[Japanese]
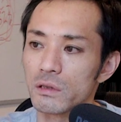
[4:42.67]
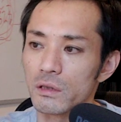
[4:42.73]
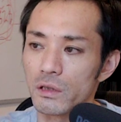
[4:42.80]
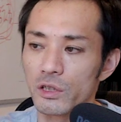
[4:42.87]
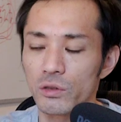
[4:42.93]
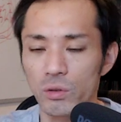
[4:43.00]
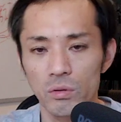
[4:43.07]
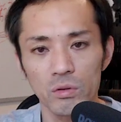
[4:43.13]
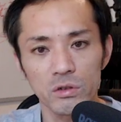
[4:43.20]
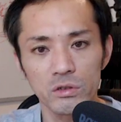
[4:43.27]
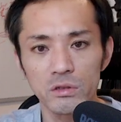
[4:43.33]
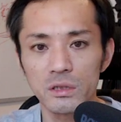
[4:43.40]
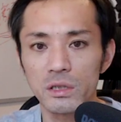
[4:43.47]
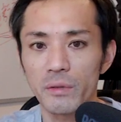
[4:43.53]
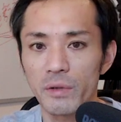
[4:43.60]
あ、人を
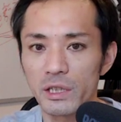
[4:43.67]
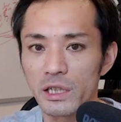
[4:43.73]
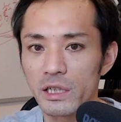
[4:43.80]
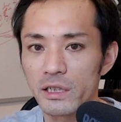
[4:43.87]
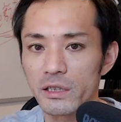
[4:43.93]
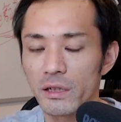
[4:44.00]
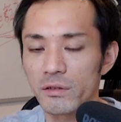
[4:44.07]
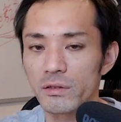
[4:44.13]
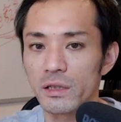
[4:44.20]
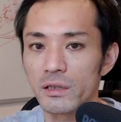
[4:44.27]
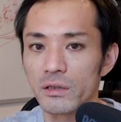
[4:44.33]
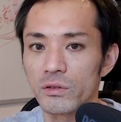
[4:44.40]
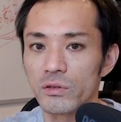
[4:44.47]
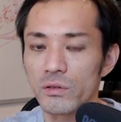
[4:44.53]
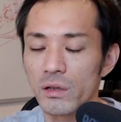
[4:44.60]
食ってまで生きたくな
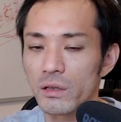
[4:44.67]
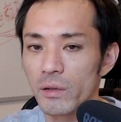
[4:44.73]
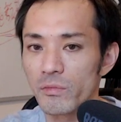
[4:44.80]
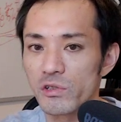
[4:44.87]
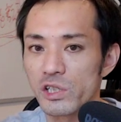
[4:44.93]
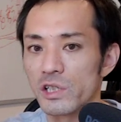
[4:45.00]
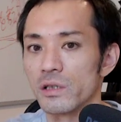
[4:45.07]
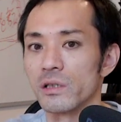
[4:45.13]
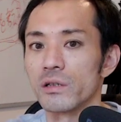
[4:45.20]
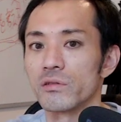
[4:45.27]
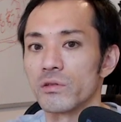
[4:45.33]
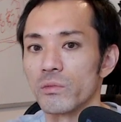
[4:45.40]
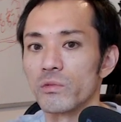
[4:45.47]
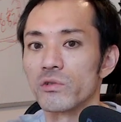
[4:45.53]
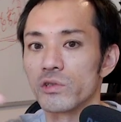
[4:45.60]
いっていう人は多分死んでい
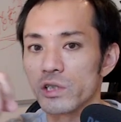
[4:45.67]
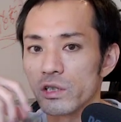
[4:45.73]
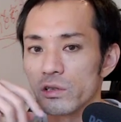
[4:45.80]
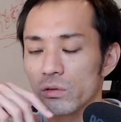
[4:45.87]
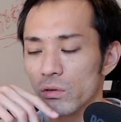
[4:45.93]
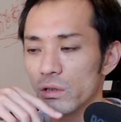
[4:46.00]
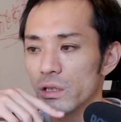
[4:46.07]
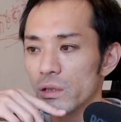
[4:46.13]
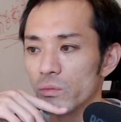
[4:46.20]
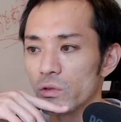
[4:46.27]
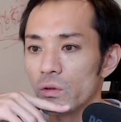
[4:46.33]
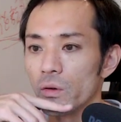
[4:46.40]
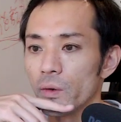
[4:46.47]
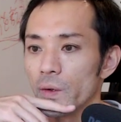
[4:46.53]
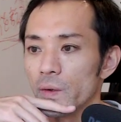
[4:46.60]
くと思うし、それで
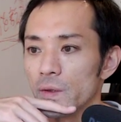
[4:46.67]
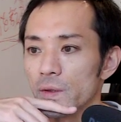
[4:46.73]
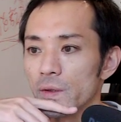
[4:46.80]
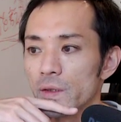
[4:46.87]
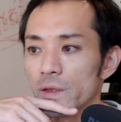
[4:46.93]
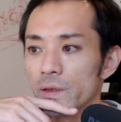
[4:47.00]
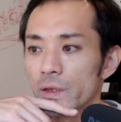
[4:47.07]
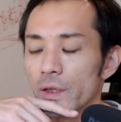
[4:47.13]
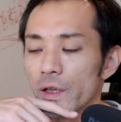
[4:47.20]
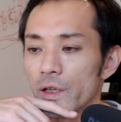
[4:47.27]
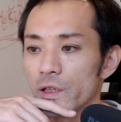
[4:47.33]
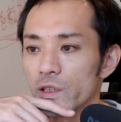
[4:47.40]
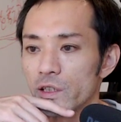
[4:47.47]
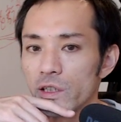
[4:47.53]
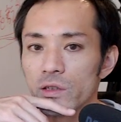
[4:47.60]
も、
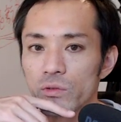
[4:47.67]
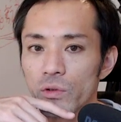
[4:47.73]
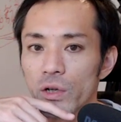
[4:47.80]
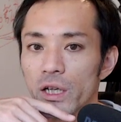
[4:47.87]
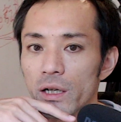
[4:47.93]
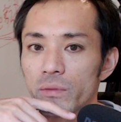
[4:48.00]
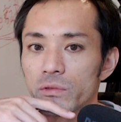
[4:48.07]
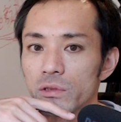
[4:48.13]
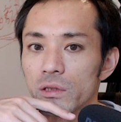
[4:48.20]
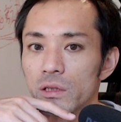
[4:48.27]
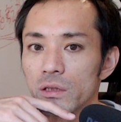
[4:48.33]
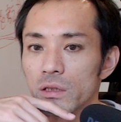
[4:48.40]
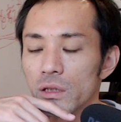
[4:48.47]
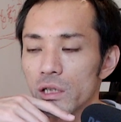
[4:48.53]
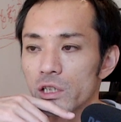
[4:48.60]
えー、生きるを選ぶん
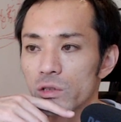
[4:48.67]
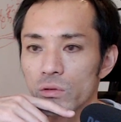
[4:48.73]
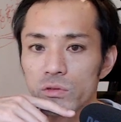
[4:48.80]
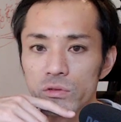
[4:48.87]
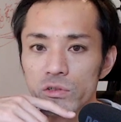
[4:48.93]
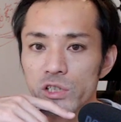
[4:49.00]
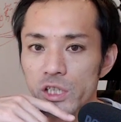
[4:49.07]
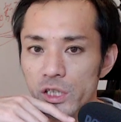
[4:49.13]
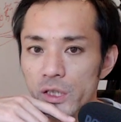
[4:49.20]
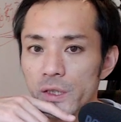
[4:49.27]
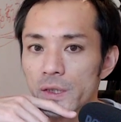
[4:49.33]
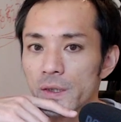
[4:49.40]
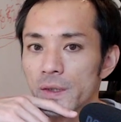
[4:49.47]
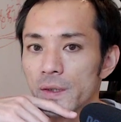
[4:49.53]
だったら人食うし、